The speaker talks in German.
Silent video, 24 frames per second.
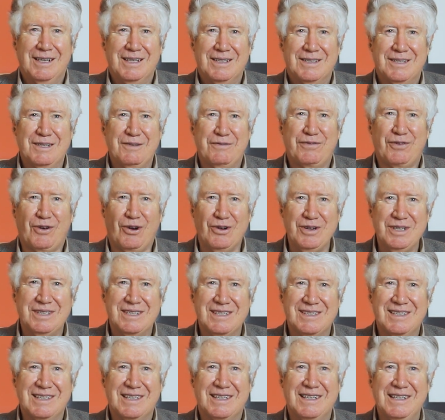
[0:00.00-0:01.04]
Sie
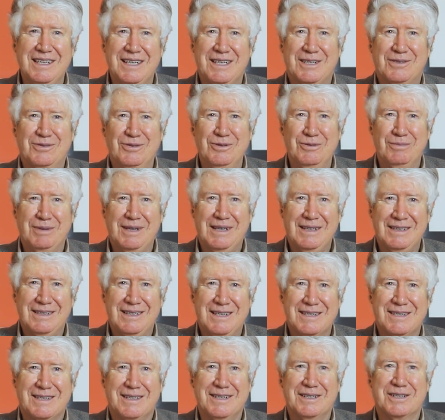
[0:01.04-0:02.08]
freute sich nicht über das